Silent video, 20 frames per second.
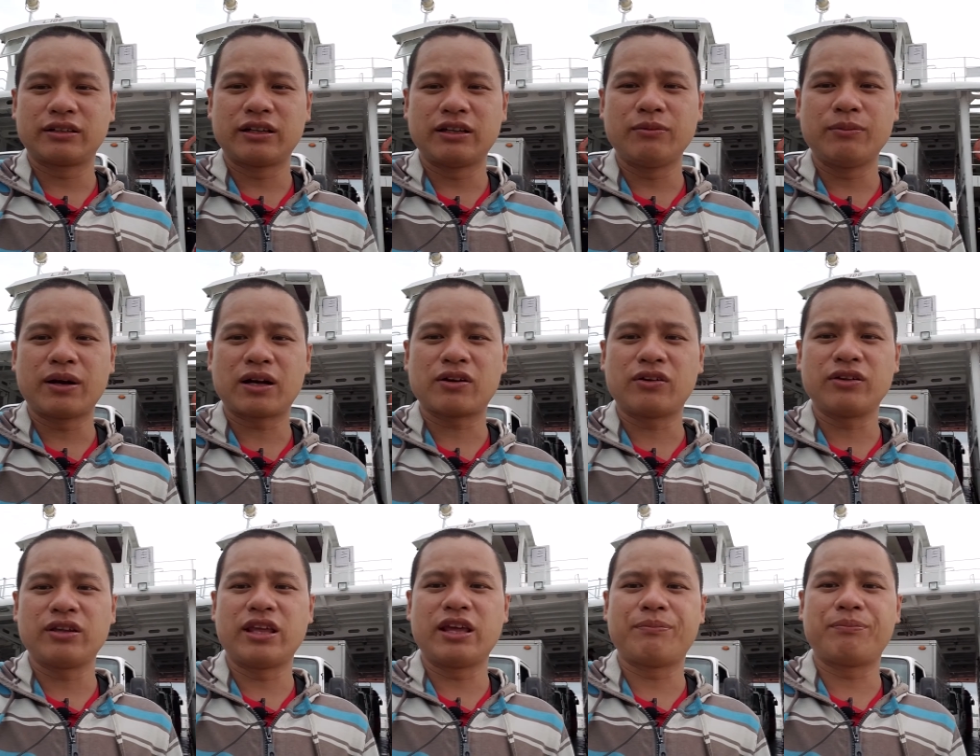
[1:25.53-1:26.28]
nếu mà
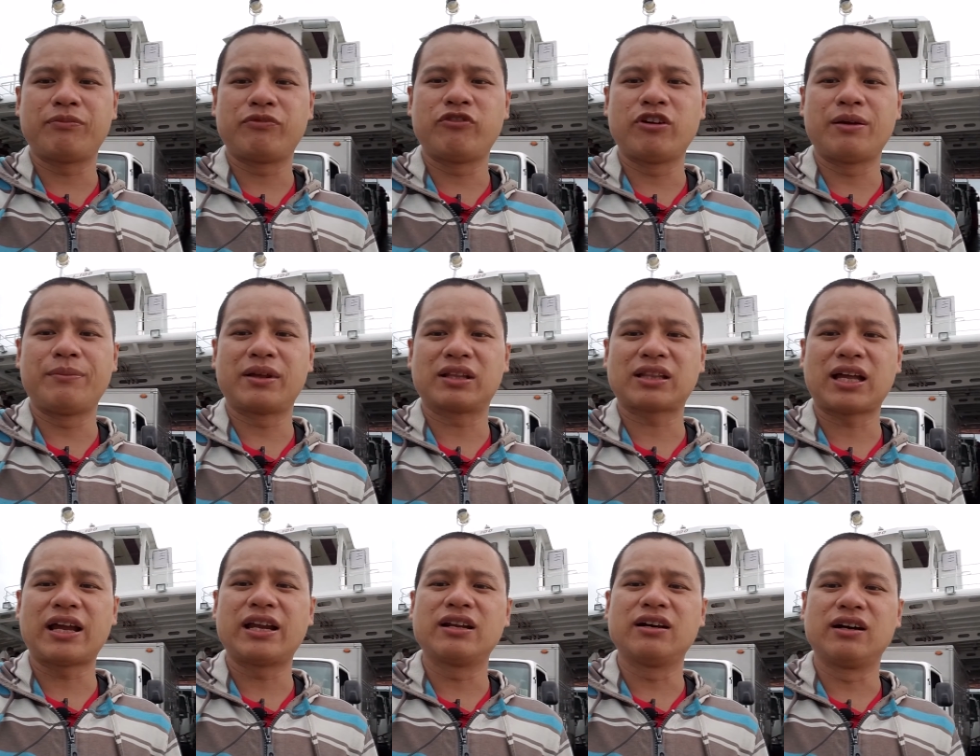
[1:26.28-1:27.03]
có dịp về miền
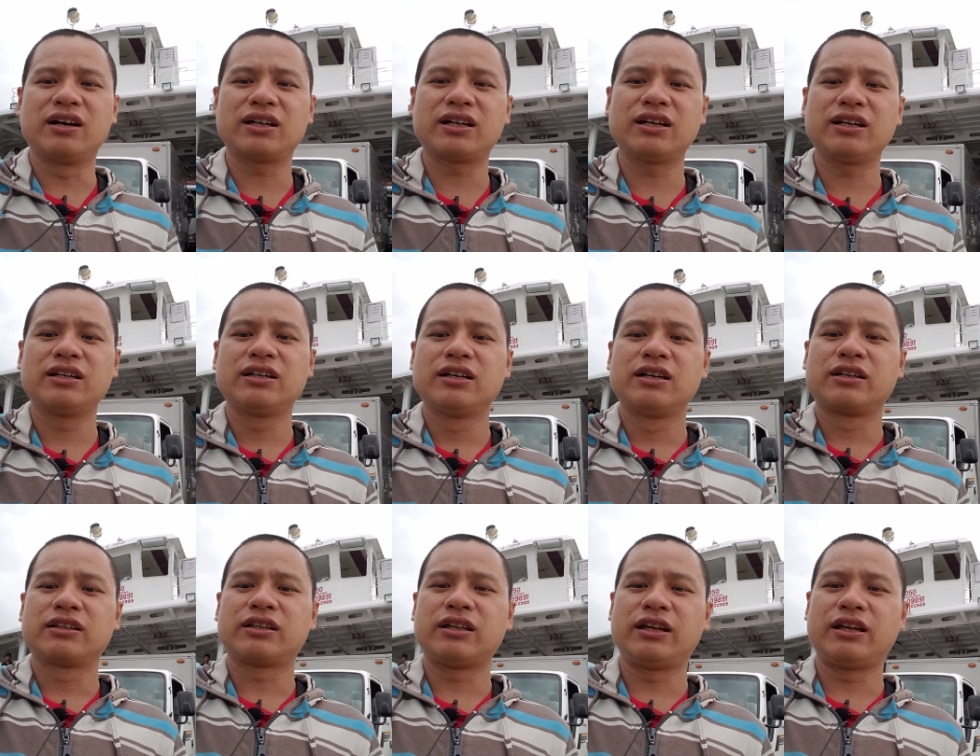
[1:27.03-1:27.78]
Tây nữa đó
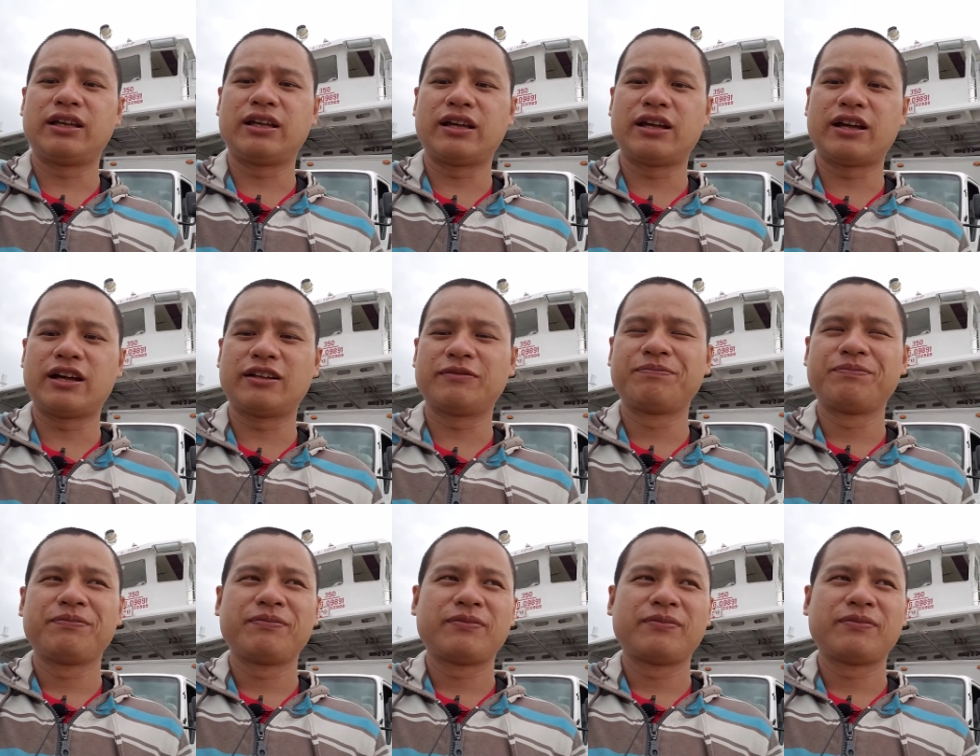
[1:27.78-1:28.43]
thì à,